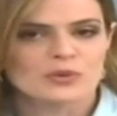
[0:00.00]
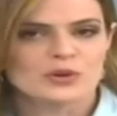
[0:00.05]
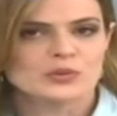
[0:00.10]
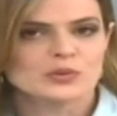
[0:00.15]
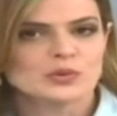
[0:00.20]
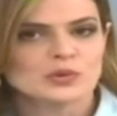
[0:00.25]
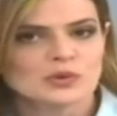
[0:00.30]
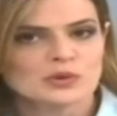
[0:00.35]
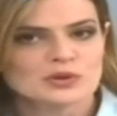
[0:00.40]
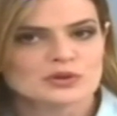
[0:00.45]
sobre o
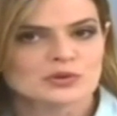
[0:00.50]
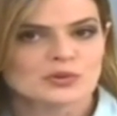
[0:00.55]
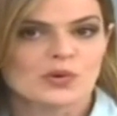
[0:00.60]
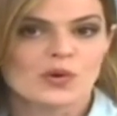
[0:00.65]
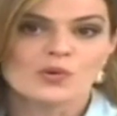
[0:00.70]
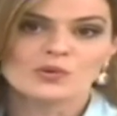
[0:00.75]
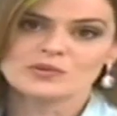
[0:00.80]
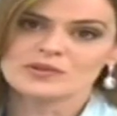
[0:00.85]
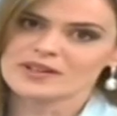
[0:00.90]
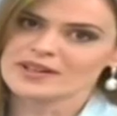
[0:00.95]
uso
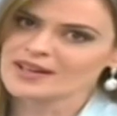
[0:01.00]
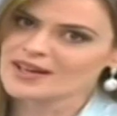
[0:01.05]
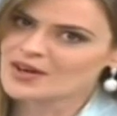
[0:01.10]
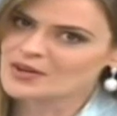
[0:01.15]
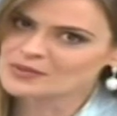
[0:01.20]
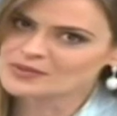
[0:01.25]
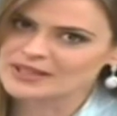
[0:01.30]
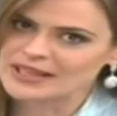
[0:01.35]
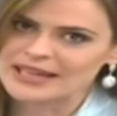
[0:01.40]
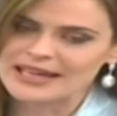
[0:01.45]
ou
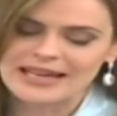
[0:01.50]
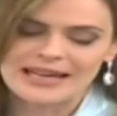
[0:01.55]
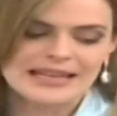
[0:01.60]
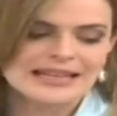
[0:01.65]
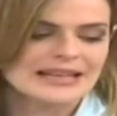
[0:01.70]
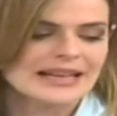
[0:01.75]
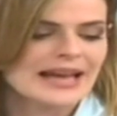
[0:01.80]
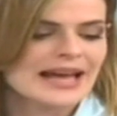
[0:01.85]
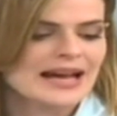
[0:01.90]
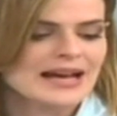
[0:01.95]
não
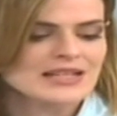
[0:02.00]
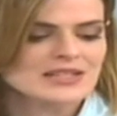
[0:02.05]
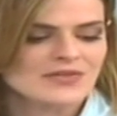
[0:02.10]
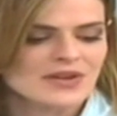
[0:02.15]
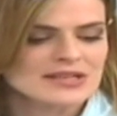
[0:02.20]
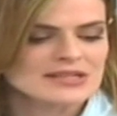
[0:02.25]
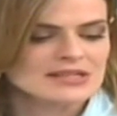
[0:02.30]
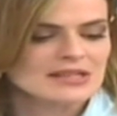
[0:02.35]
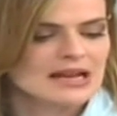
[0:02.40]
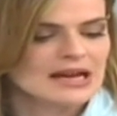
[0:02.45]
dele, né, as
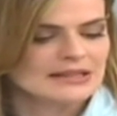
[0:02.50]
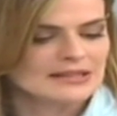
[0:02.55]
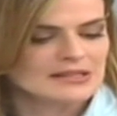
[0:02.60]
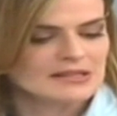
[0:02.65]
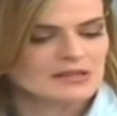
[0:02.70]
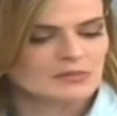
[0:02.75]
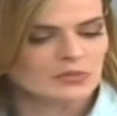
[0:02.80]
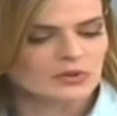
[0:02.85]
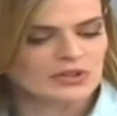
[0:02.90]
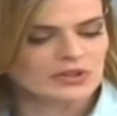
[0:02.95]

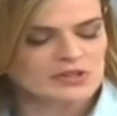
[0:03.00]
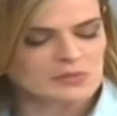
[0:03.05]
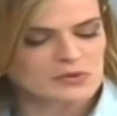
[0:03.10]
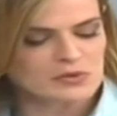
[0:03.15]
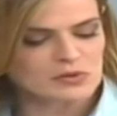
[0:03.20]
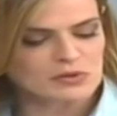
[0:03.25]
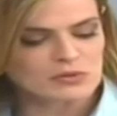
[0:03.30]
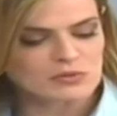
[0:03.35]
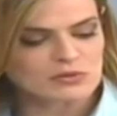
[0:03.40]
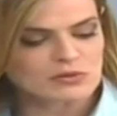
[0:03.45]
vaciladas que muitas
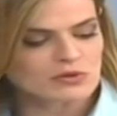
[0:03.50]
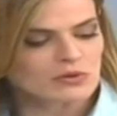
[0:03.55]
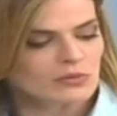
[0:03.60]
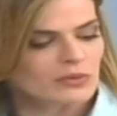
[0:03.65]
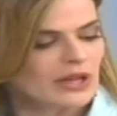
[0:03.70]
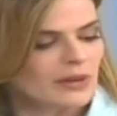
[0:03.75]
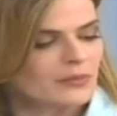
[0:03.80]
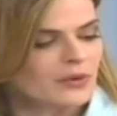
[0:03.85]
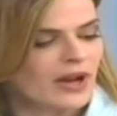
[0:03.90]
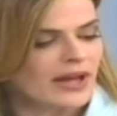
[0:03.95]
pessoas
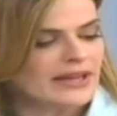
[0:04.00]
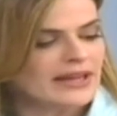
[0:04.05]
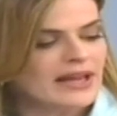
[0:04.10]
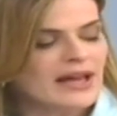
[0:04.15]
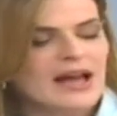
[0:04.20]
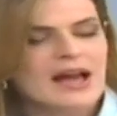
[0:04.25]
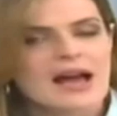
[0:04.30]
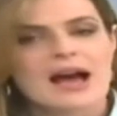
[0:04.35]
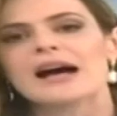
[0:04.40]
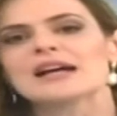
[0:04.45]
costumam dar por aí,
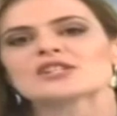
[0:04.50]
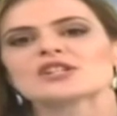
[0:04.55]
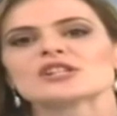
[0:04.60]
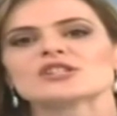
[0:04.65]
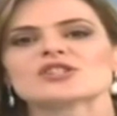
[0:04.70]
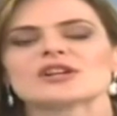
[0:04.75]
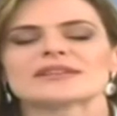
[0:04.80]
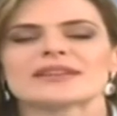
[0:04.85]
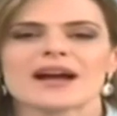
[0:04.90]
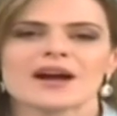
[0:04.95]
a
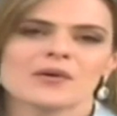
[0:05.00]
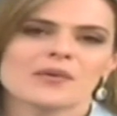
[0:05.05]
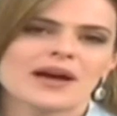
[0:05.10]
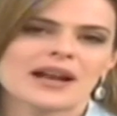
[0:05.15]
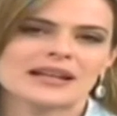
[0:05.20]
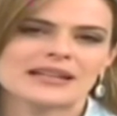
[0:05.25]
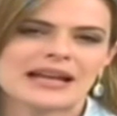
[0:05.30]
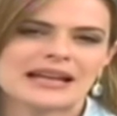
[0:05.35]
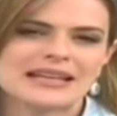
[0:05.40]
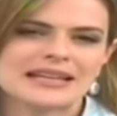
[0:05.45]
gente já está com
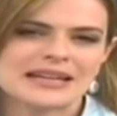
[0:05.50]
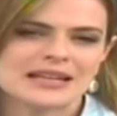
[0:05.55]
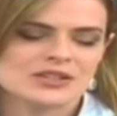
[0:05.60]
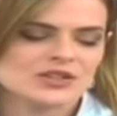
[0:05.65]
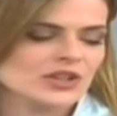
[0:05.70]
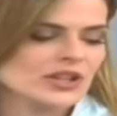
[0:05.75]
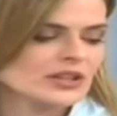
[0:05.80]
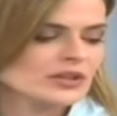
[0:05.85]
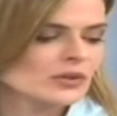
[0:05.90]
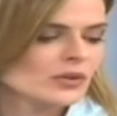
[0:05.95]
ela na linha,
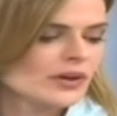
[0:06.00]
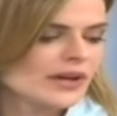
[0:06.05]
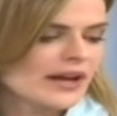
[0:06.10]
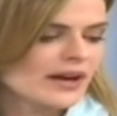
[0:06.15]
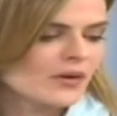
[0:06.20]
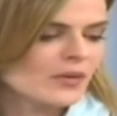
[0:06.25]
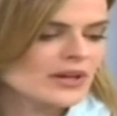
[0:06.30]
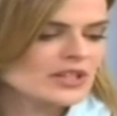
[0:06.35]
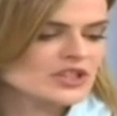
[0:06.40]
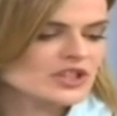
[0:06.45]

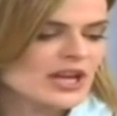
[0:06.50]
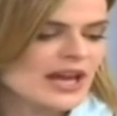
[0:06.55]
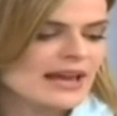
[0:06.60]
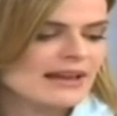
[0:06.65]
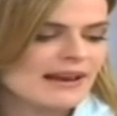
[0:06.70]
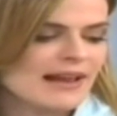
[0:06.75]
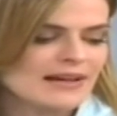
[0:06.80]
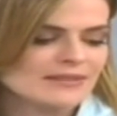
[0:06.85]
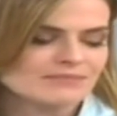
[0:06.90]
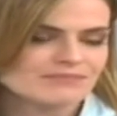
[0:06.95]
diretora, com a
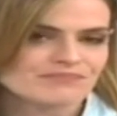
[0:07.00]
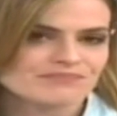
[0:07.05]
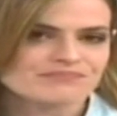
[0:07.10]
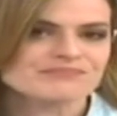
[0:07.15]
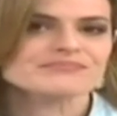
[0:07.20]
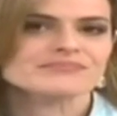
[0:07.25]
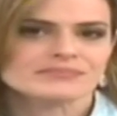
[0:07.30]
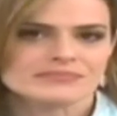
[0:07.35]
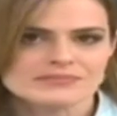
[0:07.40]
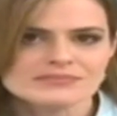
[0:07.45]
Sheila?
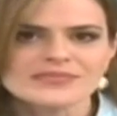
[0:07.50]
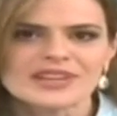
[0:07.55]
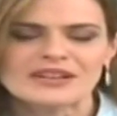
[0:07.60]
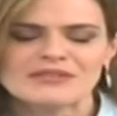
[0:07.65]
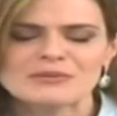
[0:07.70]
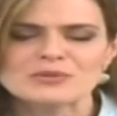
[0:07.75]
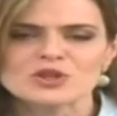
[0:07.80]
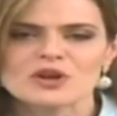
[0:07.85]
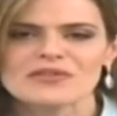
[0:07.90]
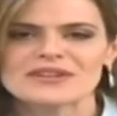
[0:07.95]

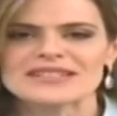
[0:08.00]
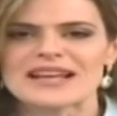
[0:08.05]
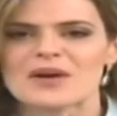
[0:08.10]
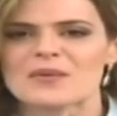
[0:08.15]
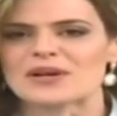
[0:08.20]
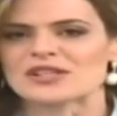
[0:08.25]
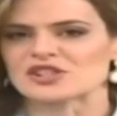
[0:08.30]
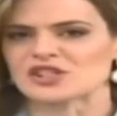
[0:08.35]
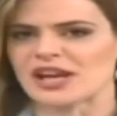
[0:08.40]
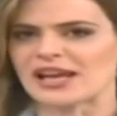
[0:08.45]
Vamos conversar
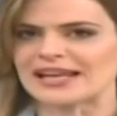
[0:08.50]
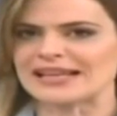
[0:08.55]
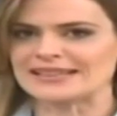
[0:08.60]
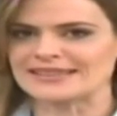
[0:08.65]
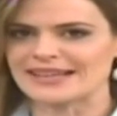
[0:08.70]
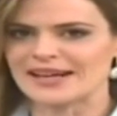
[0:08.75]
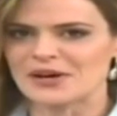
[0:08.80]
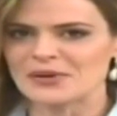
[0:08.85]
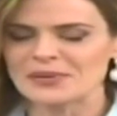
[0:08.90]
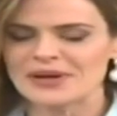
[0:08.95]
com a Sheila,
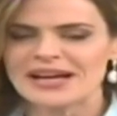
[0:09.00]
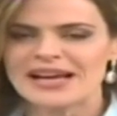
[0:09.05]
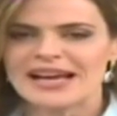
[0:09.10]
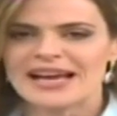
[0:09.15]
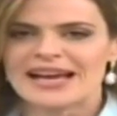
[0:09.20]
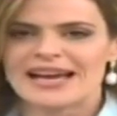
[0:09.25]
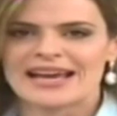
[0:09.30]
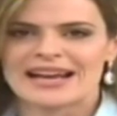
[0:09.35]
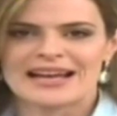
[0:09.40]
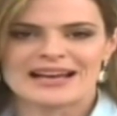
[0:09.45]
então.
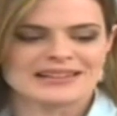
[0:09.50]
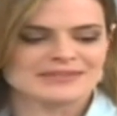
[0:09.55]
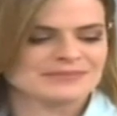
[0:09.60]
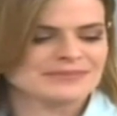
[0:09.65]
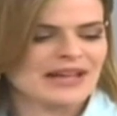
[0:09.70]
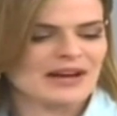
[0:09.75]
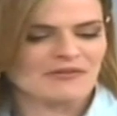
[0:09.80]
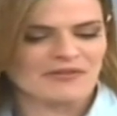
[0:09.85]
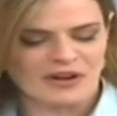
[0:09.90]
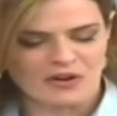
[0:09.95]
Ela
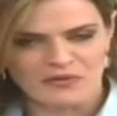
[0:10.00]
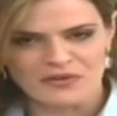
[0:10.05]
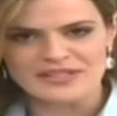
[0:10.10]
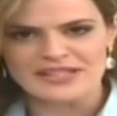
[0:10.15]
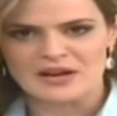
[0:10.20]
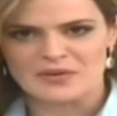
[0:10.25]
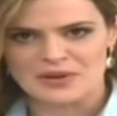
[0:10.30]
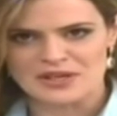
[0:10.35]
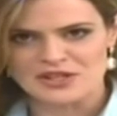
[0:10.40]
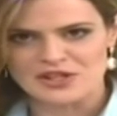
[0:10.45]
tá, vai
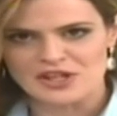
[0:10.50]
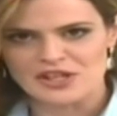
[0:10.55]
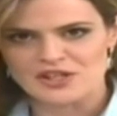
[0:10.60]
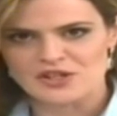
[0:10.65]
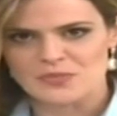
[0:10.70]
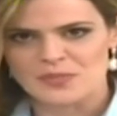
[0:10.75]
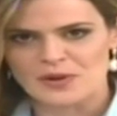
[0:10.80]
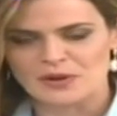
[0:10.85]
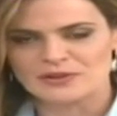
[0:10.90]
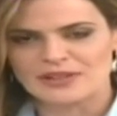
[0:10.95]
conversar com a
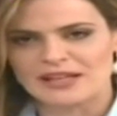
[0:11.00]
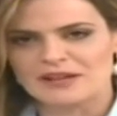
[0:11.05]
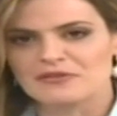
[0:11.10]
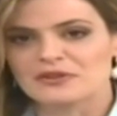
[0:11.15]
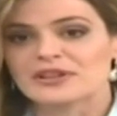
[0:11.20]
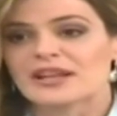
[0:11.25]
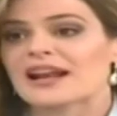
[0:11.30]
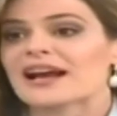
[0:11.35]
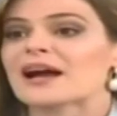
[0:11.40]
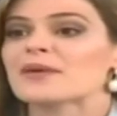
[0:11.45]
gente pelo
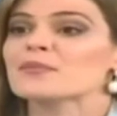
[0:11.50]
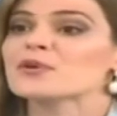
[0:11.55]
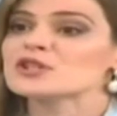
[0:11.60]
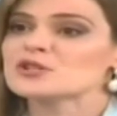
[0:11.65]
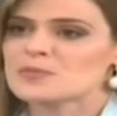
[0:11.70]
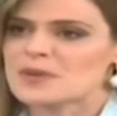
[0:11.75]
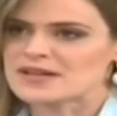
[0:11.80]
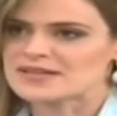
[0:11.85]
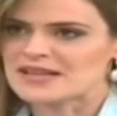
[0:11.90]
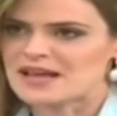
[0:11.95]
telefone. Ela acabou
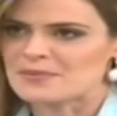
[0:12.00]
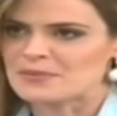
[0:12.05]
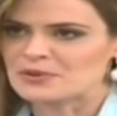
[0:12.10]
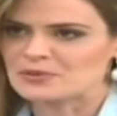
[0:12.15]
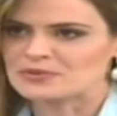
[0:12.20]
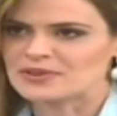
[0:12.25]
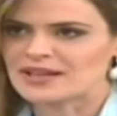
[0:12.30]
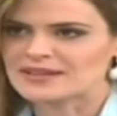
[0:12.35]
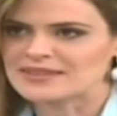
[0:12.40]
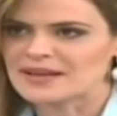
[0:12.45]
de passar
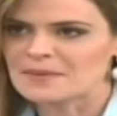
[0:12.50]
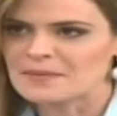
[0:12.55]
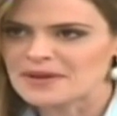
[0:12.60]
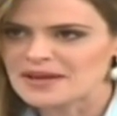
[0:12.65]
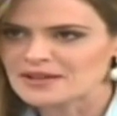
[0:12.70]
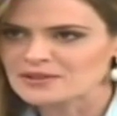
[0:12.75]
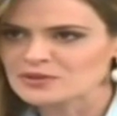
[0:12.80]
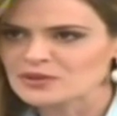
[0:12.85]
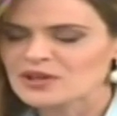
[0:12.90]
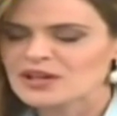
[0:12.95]
por um
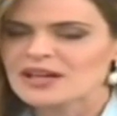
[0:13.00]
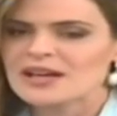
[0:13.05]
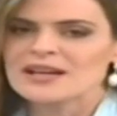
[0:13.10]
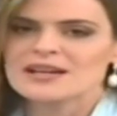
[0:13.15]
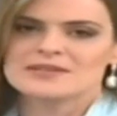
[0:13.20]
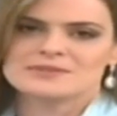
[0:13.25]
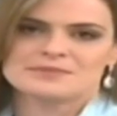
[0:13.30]
tratamento